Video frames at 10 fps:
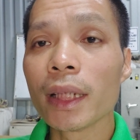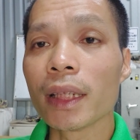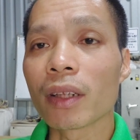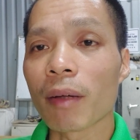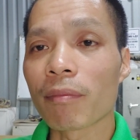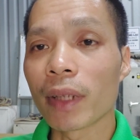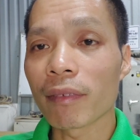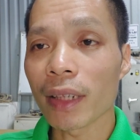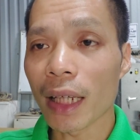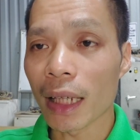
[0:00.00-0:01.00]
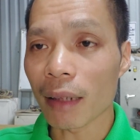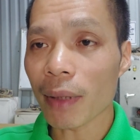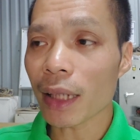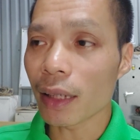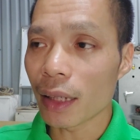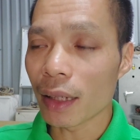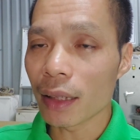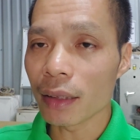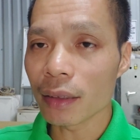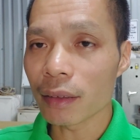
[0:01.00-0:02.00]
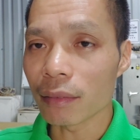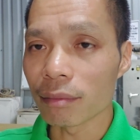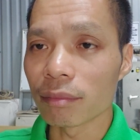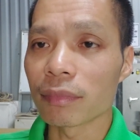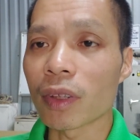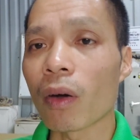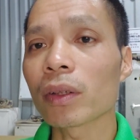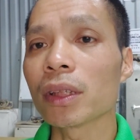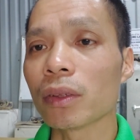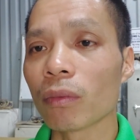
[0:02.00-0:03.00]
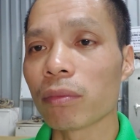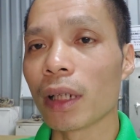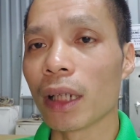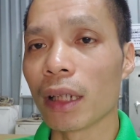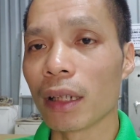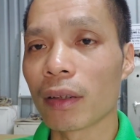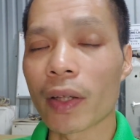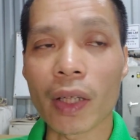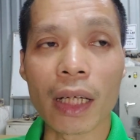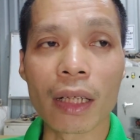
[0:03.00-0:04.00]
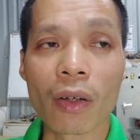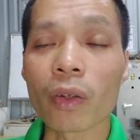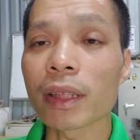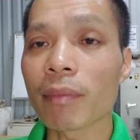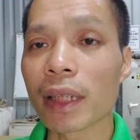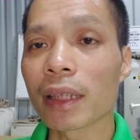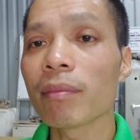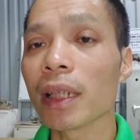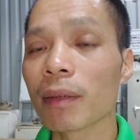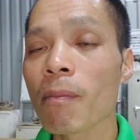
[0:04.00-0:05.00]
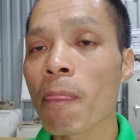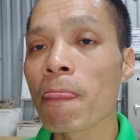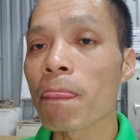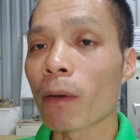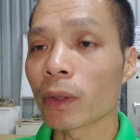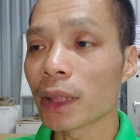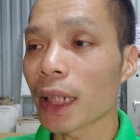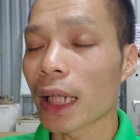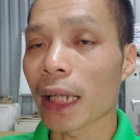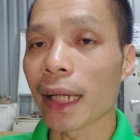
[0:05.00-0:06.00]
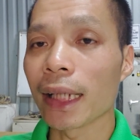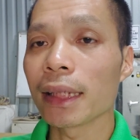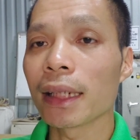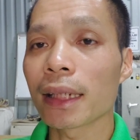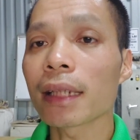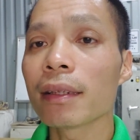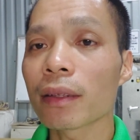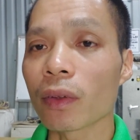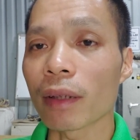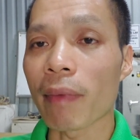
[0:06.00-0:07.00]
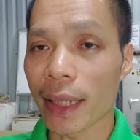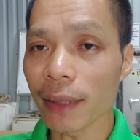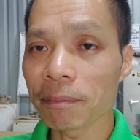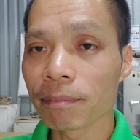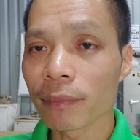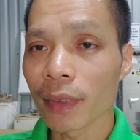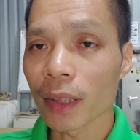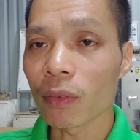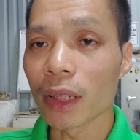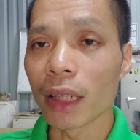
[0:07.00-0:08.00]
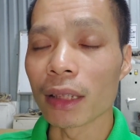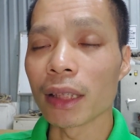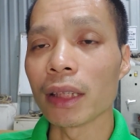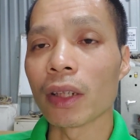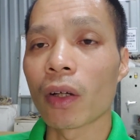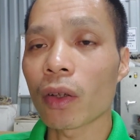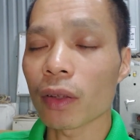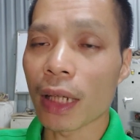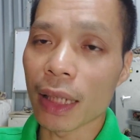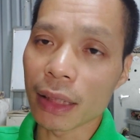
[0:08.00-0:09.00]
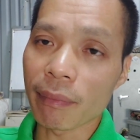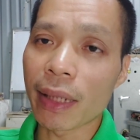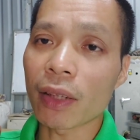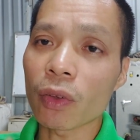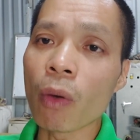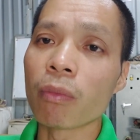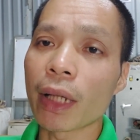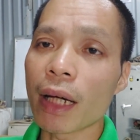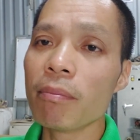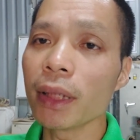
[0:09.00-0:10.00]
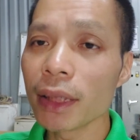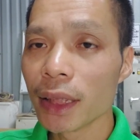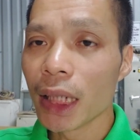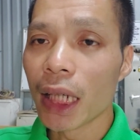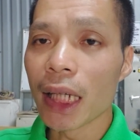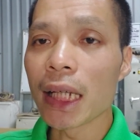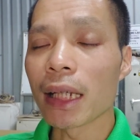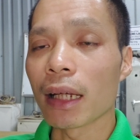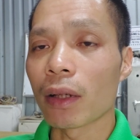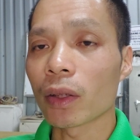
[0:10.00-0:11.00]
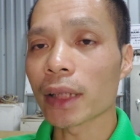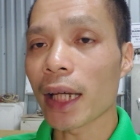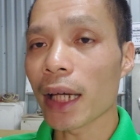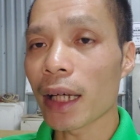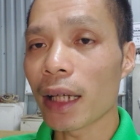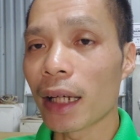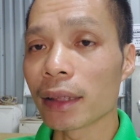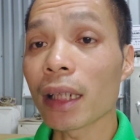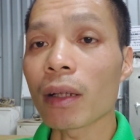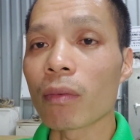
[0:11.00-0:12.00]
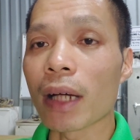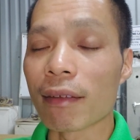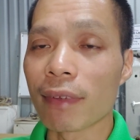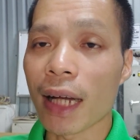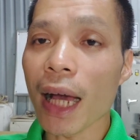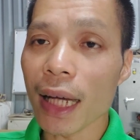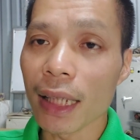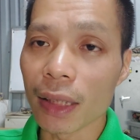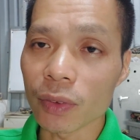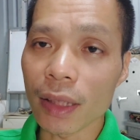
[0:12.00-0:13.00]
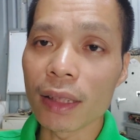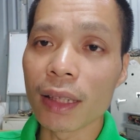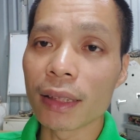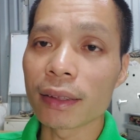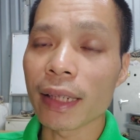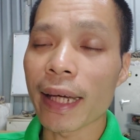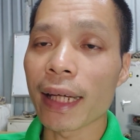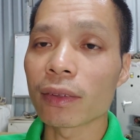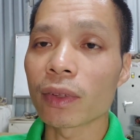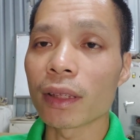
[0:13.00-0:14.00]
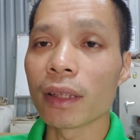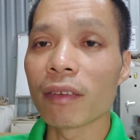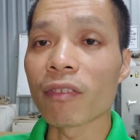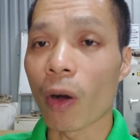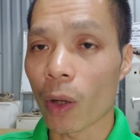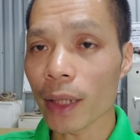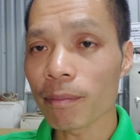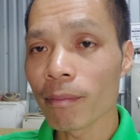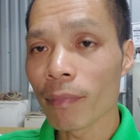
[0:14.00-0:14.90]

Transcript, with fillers: nhiên thì nó gặp mấy cái vấn đề các bác à, khó sử dụng à, hoặc là khó trang bị cái thiết bị đó chính là cái à, kích thước của cái máy thông thường thì nó là những cái máy có thùng cách âm ấy nên là nó sẽ à, rất là cồng kềnh và nặng chúng ta đưa lên ghe chúng ta đưa lên vỏ ấy